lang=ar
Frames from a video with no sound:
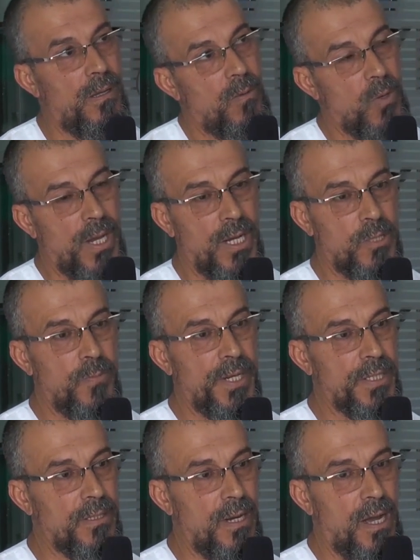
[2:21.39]
وكاله
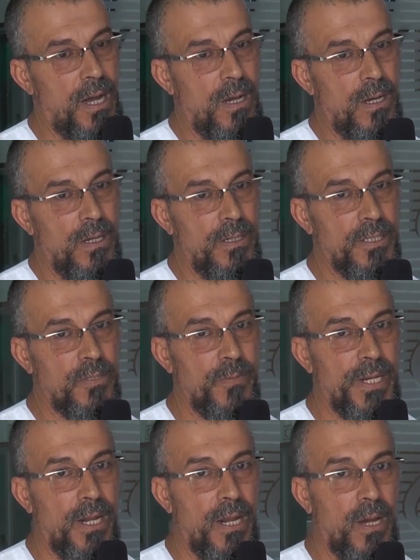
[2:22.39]
بني طلحه اللي
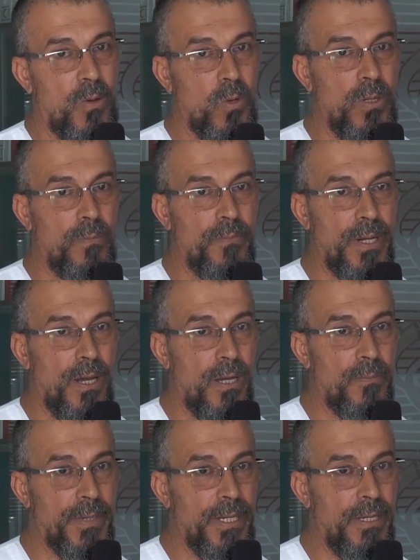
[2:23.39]
نتمنى لها كل من
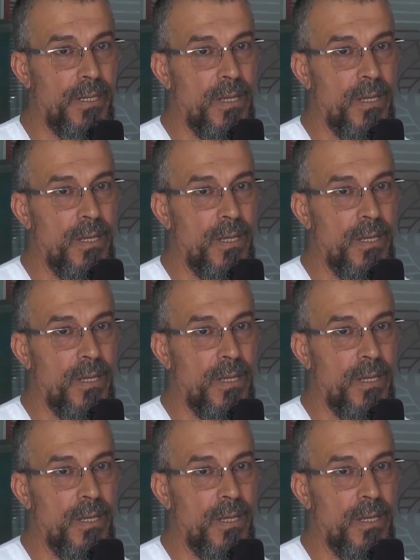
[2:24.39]
قلبي